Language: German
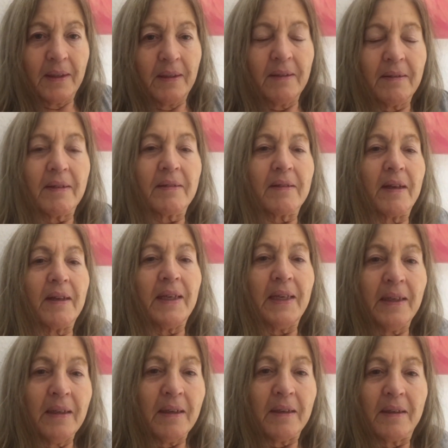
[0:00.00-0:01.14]
ist das
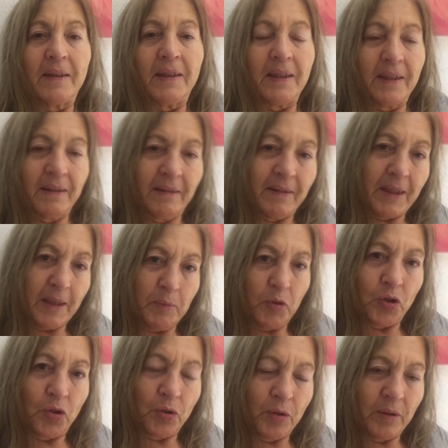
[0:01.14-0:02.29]
Inkarnieren
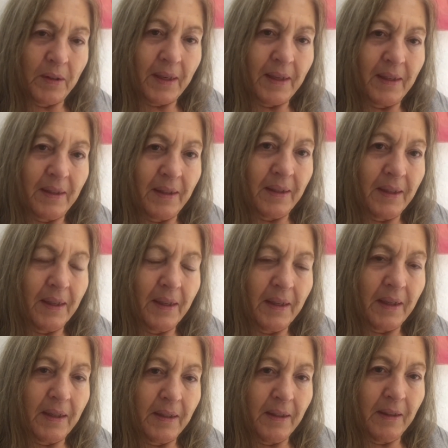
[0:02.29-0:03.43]
selbst schon ein
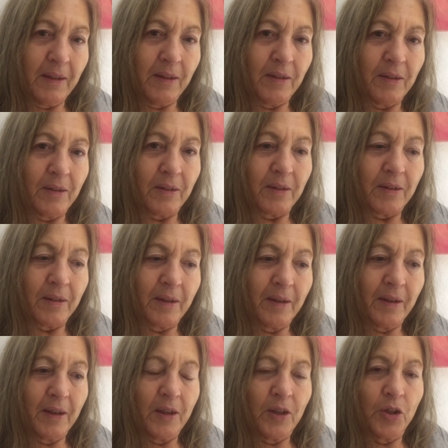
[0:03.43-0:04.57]
derartiges
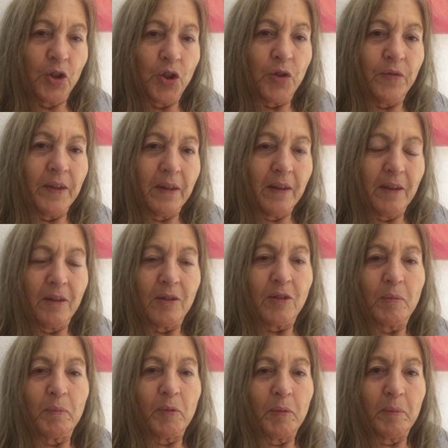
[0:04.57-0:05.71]

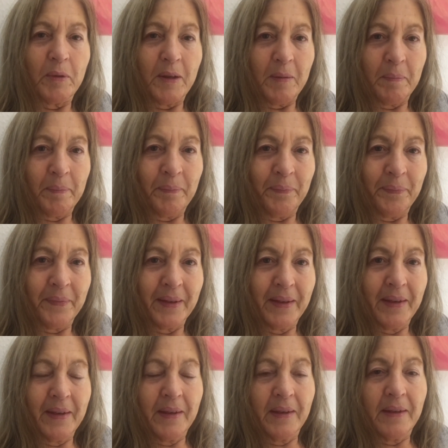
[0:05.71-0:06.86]
schwieriges Problem,
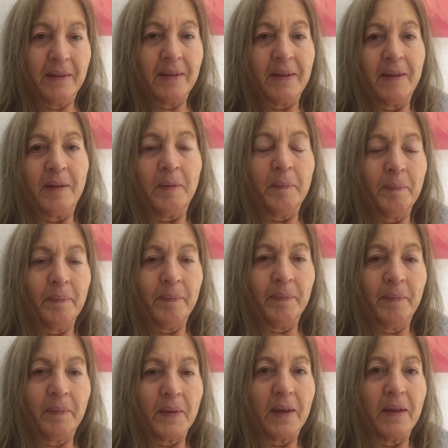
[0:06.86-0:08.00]
denn
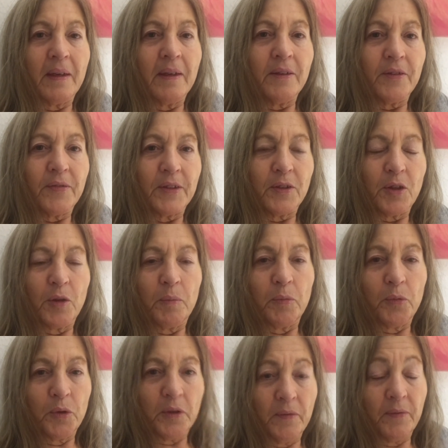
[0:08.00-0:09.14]
alles, was
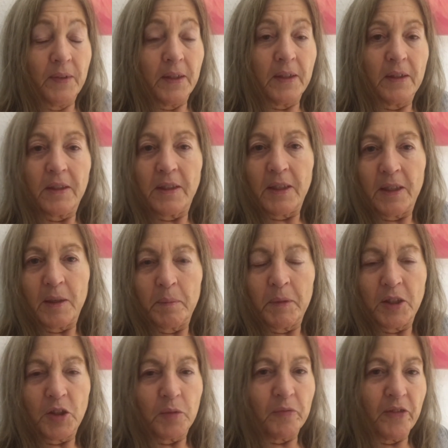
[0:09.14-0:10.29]
geboren wird, Tier,
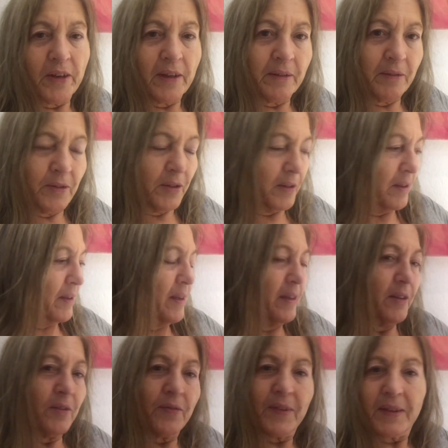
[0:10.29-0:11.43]
Mensch, Pflanze,
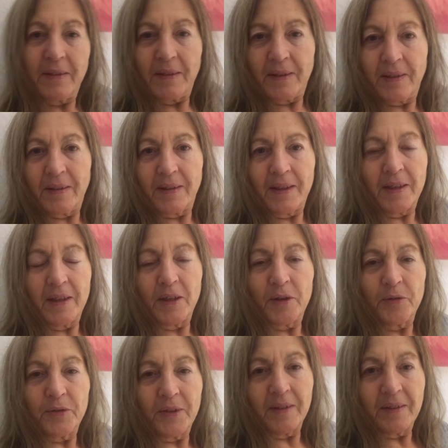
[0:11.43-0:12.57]
alles, was hier
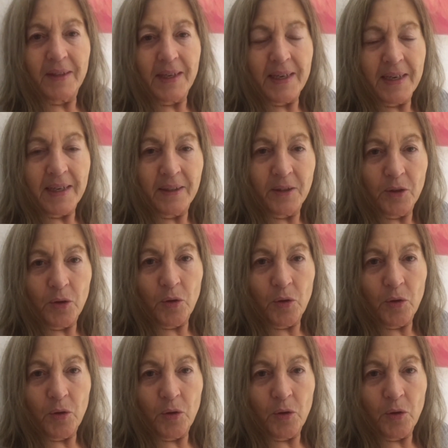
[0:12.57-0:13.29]
auf diese Erde